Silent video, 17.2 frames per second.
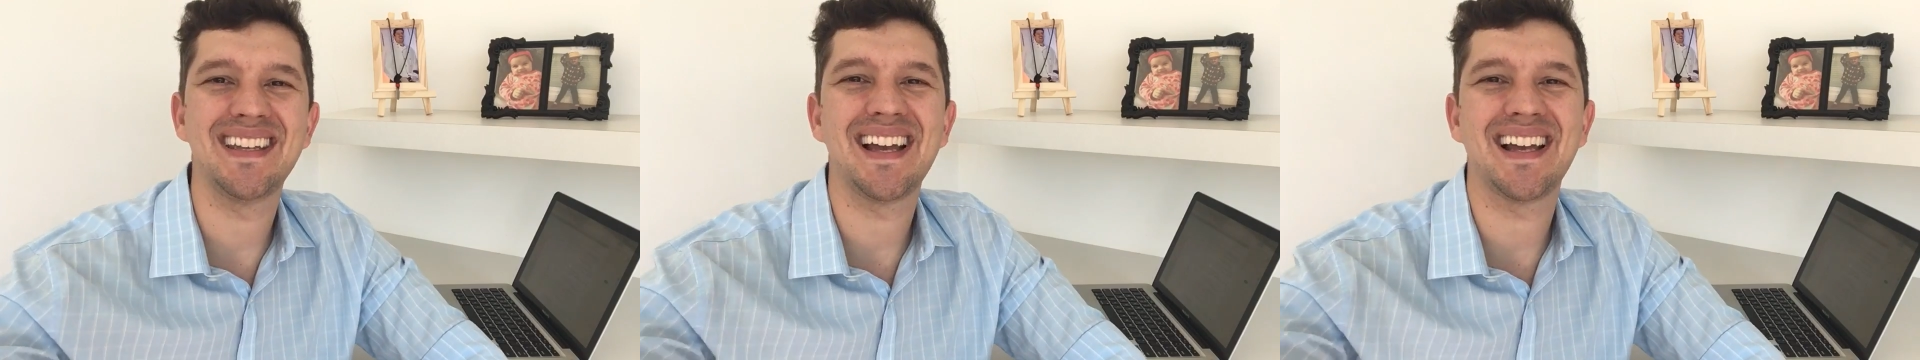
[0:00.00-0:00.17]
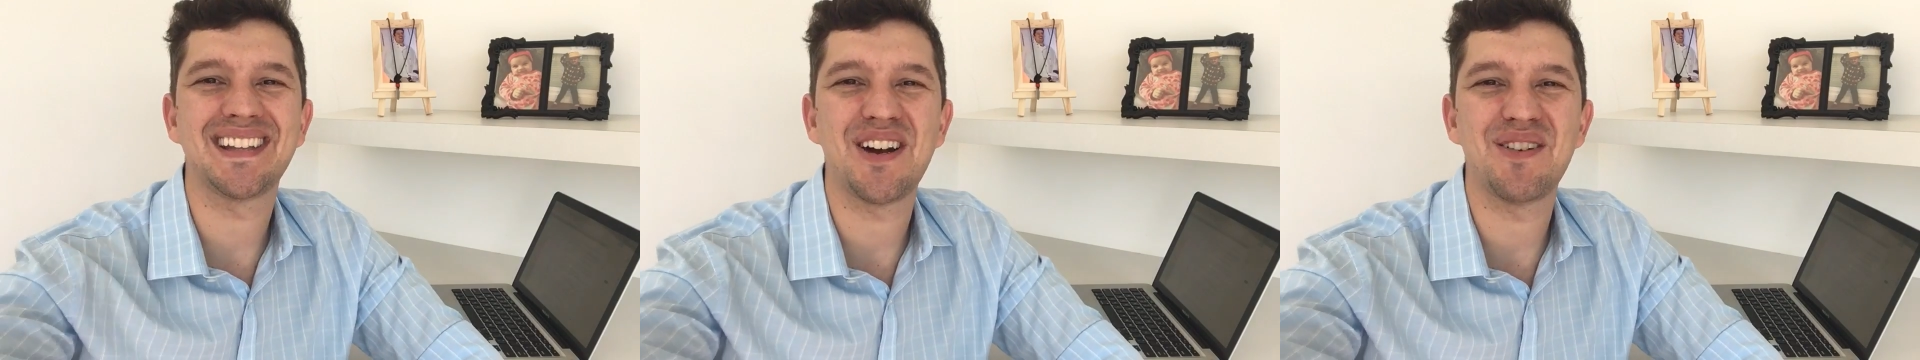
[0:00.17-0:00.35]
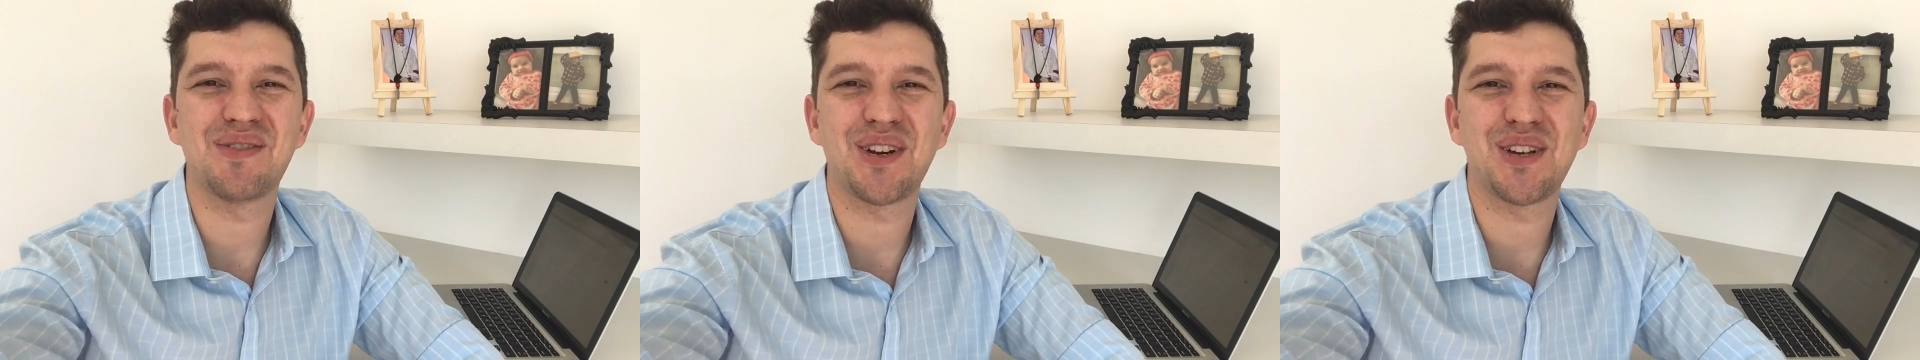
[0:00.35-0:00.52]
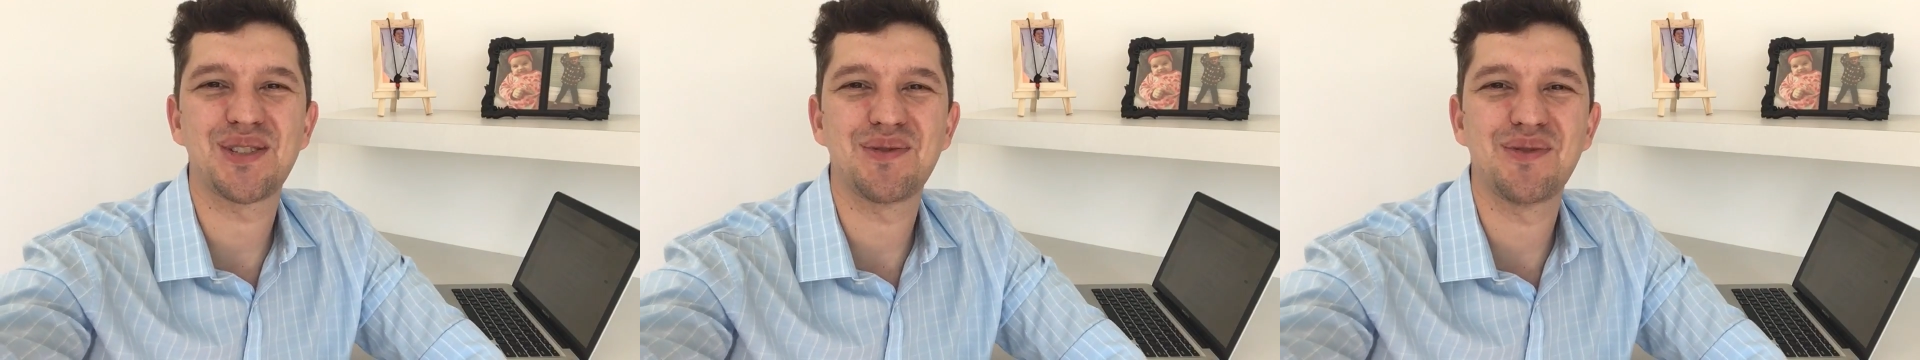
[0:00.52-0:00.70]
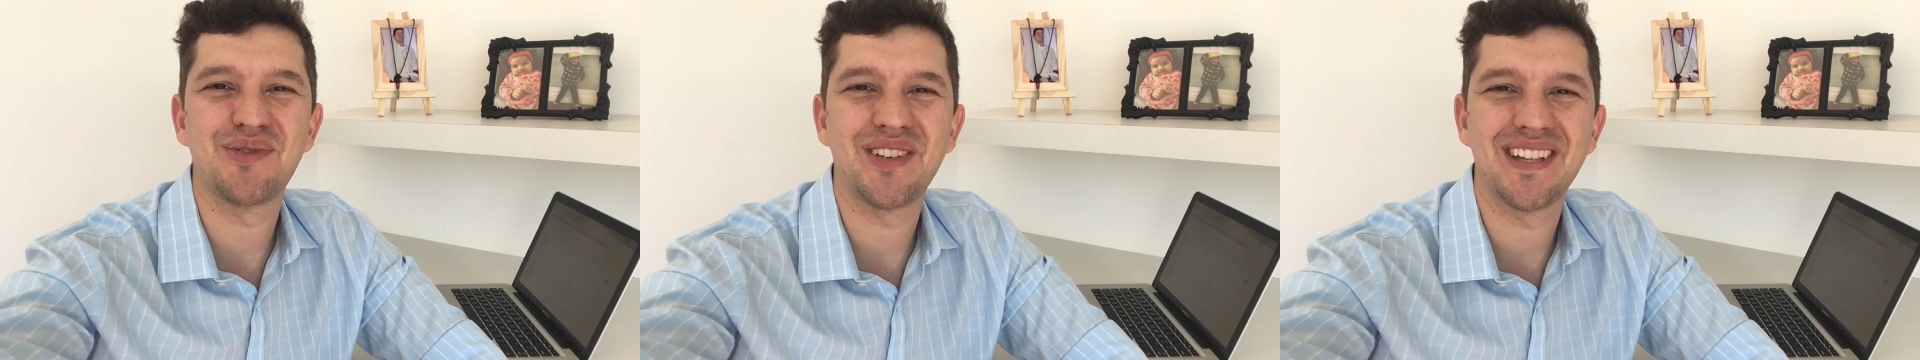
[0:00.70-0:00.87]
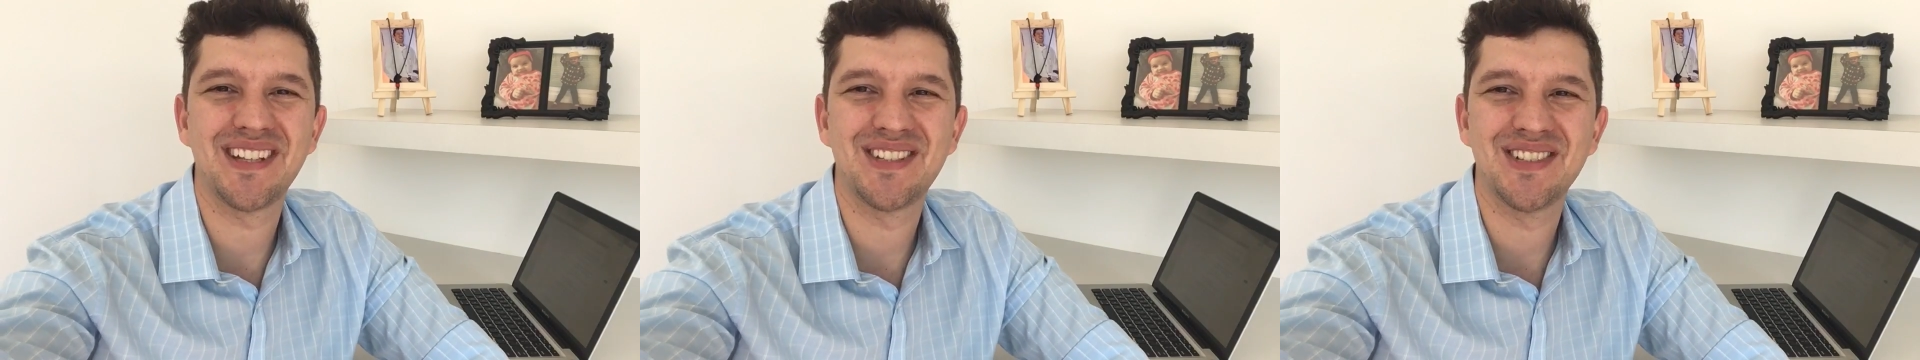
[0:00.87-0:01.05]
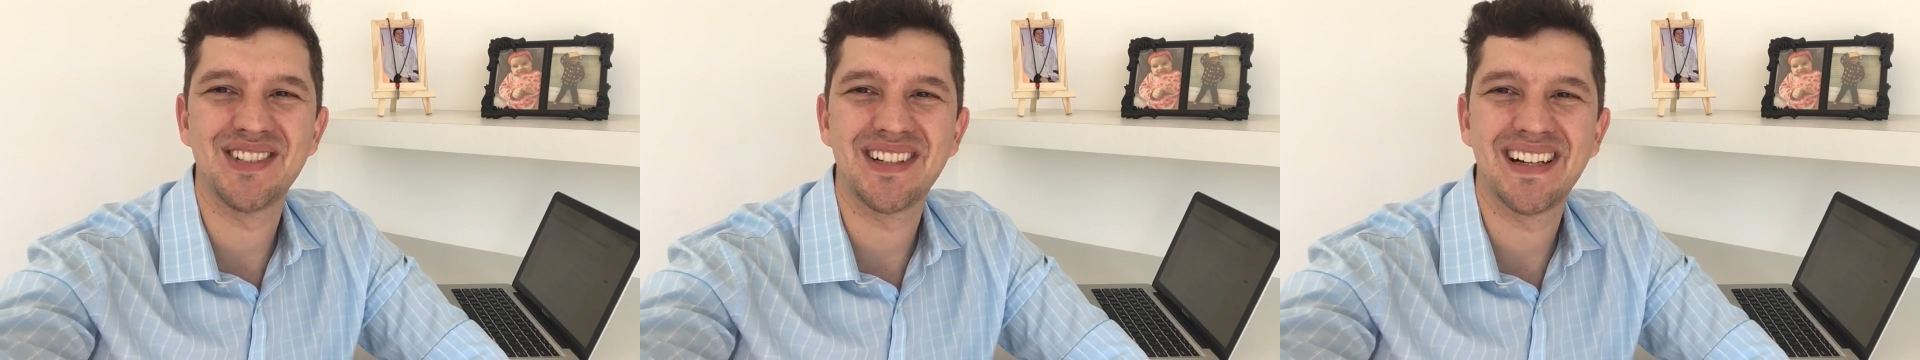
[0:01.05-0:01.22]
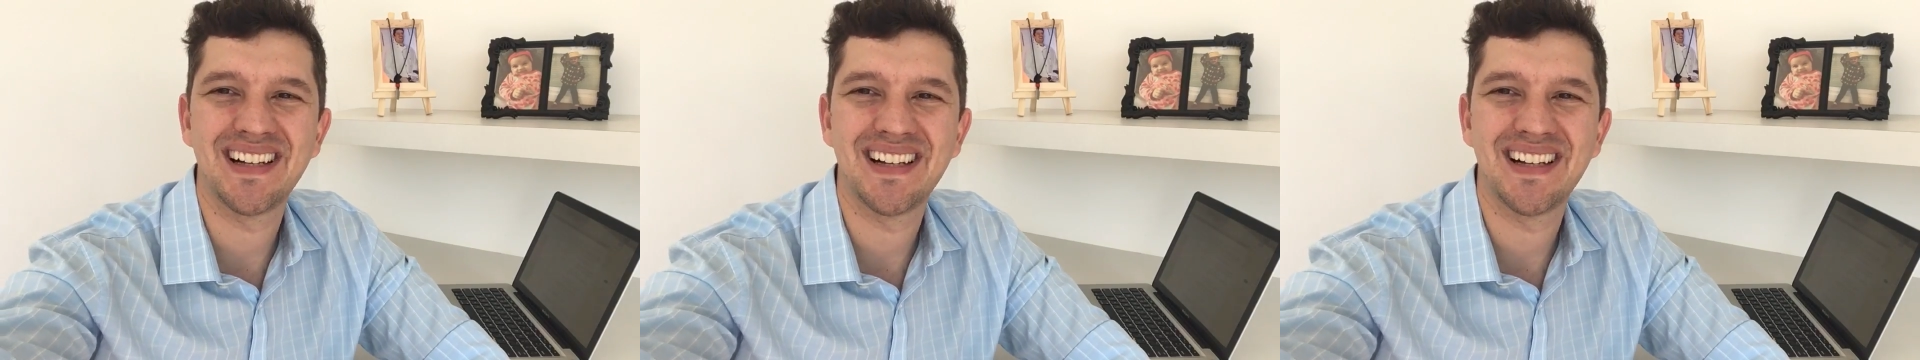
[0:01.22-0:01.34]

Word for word: e até o próximo vídeo.